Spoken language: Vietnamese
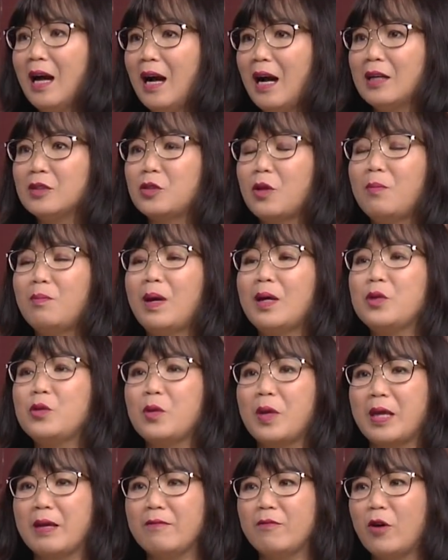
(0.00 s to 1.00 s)
ờ tôi mới
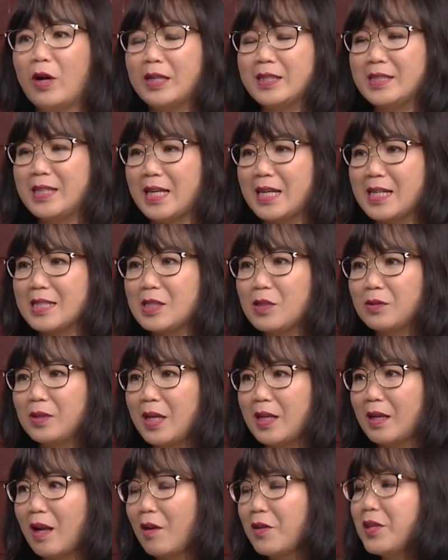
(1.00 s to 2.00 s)
chuyển vô anh chị cái số
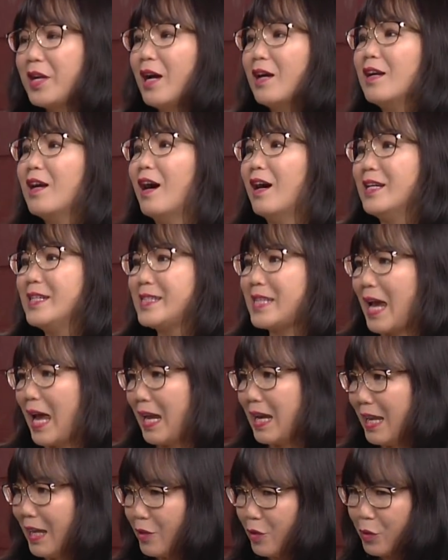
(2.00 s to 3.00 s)
tiền đó nhớ gửi
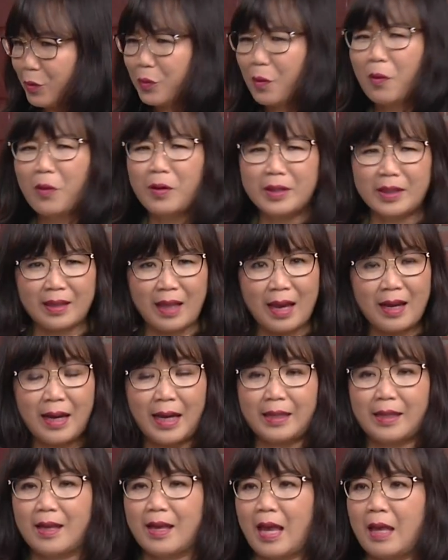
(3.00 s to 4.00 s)
trả lại cho tôi thế
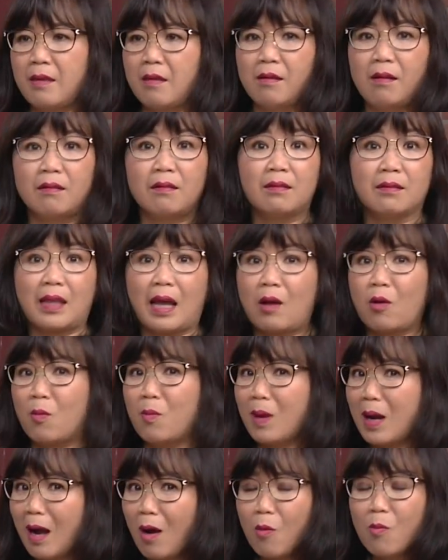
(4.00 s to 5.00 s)
này thế khác cho nên người ta
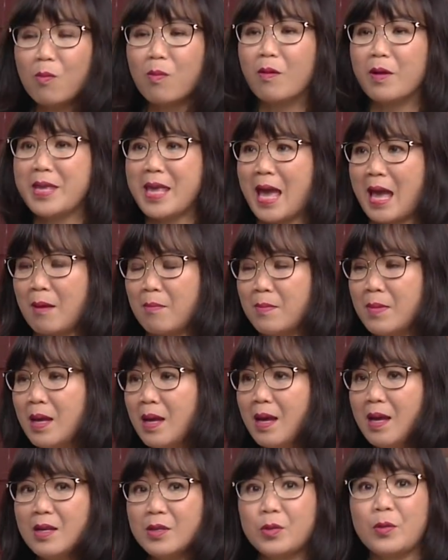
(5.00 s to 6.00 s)
cũng không có dám
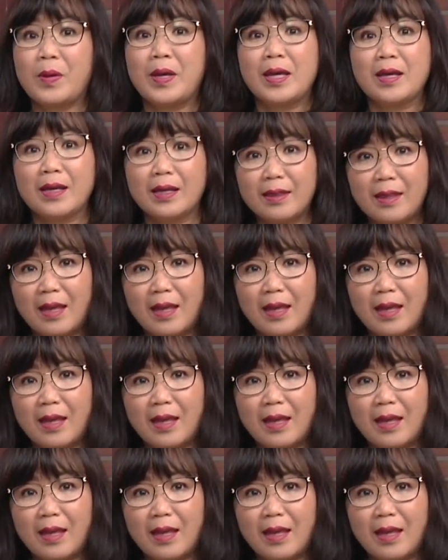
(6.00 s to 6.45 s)
chuyển cái